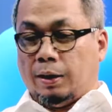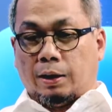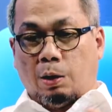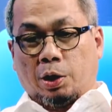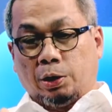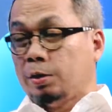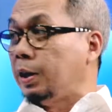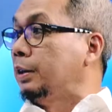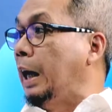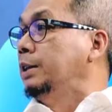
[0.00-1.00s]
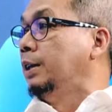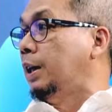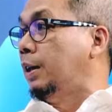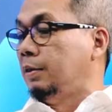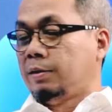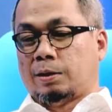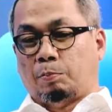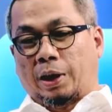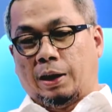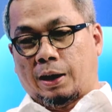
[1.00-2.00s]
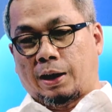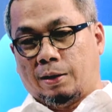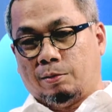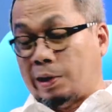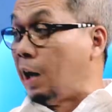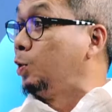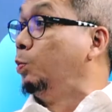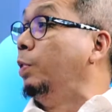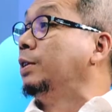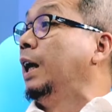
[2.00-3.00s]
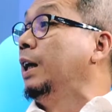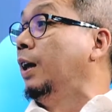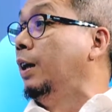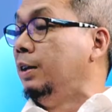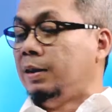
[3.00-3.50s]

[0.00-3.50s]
Nah waktu itu saya tanya kepada narasumber saya,